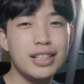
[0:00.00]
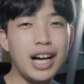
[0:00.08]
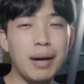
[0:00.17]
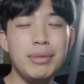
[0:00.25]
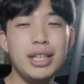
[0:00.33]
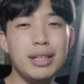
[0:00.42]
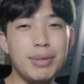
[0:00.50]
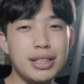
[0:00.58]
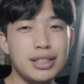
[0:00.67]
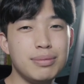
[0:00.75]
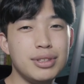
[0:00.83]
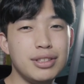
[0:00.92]
감히
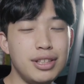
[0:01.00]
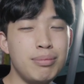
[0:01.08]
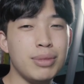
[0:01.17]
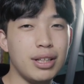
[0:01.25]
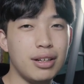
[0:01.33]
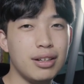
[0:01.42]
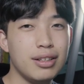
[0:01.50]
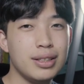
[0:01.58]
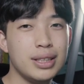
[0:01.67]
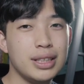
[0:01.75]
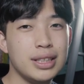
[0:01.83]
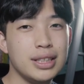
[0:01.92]
말씀을 드립니다.
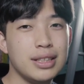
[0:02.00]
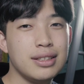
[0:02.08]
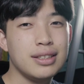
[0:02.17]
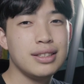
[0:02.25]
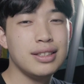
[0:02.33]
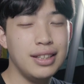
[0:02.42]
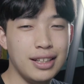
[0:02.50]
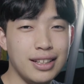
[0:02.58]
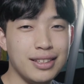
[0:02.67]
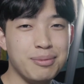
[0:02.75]
네.